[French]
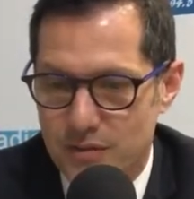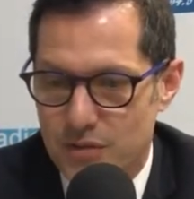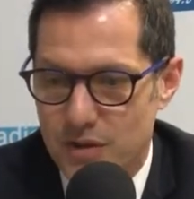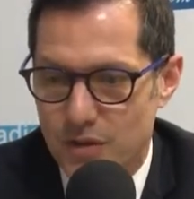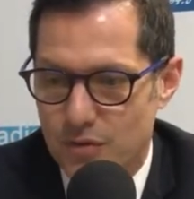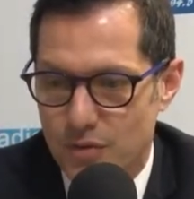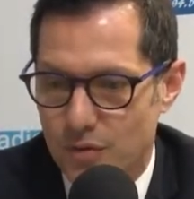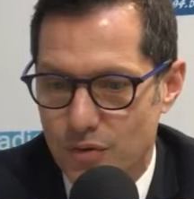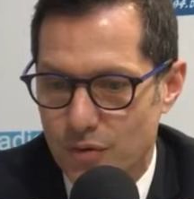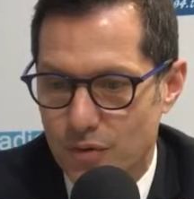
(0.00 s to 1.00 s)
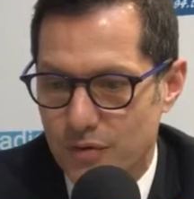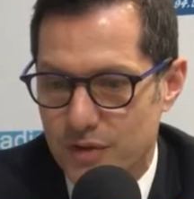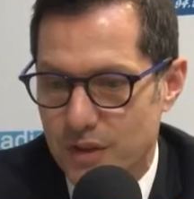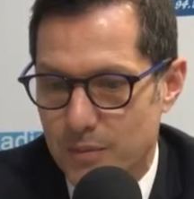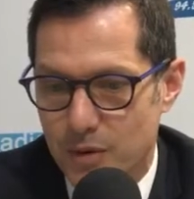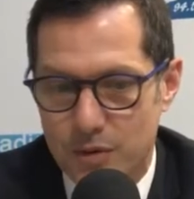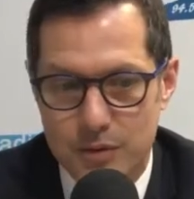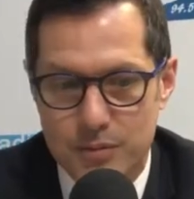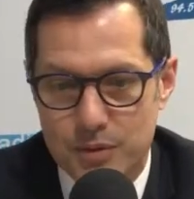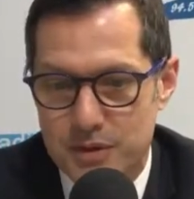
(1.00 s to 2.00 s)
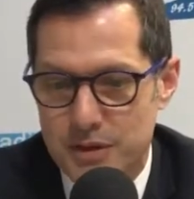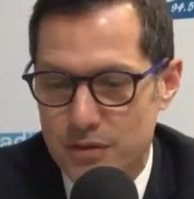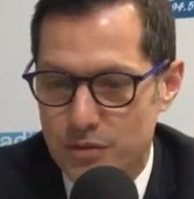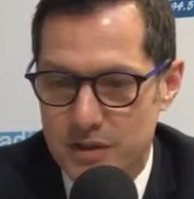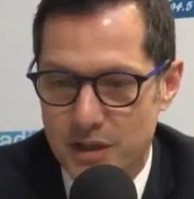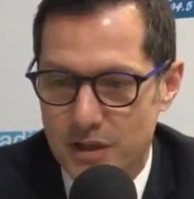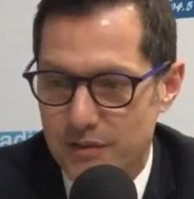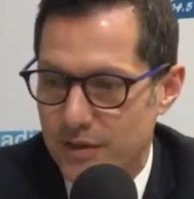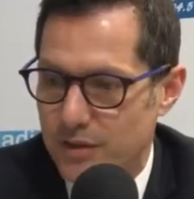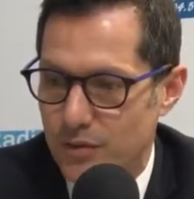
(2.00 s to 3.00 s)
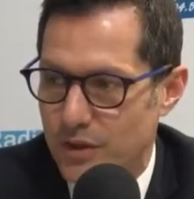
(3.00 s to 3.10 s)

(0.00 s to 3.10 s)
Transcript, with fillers: Ça veut dire que, évidemment, euh, politique sociale avec euh,